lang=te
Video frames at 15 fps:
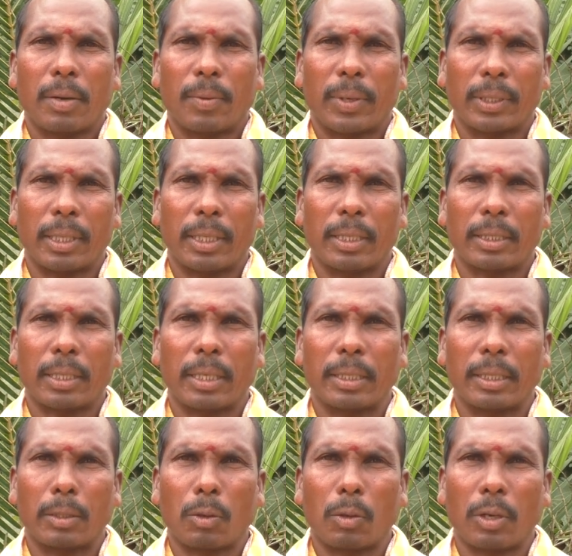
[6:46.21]
వంద లీటర్ల
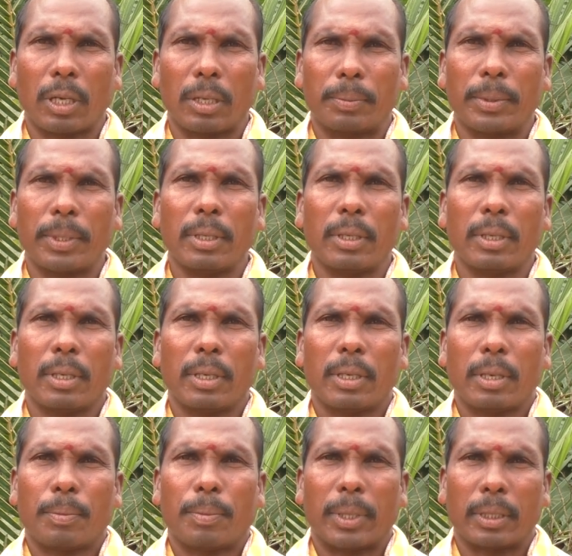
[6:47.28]
నీటిలో కలిపి
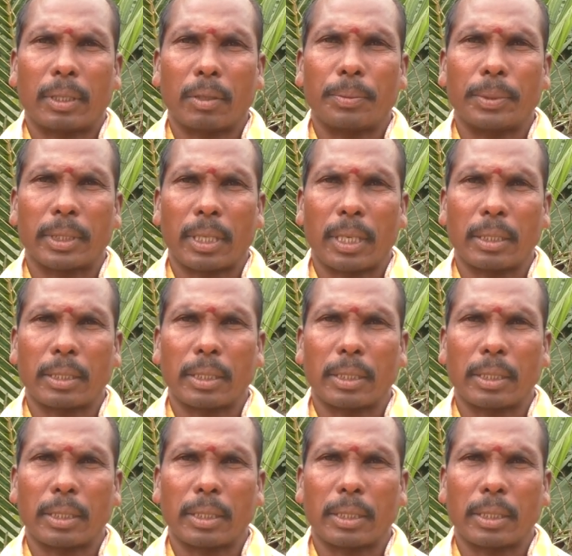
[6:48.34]
పంటకు పిచికారి